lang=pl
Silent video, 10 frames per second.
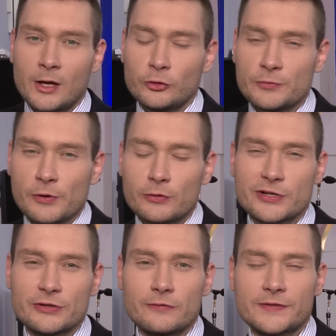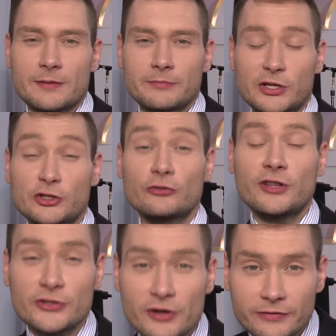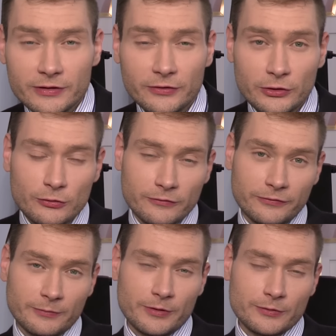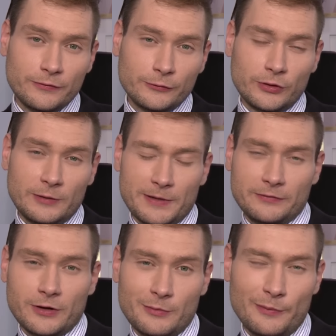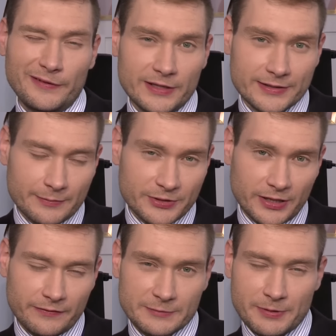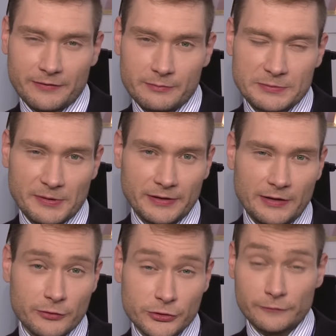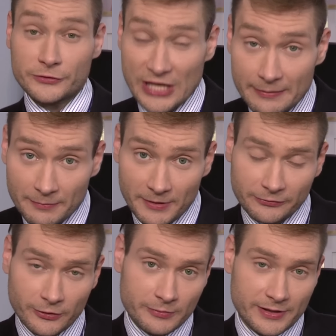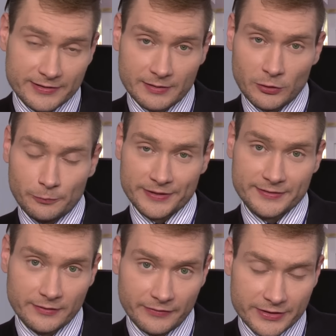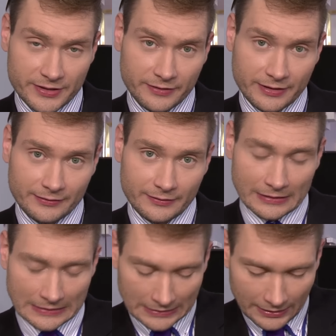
tuż po ogłoszeniu wstępnych sondażowych wyników wyborów, w których Platforma Obywatelska przegrywa z Prawem i Sprawiedliwością. W sztabie Platformy jest ze mną prezydent Warszawy Hanna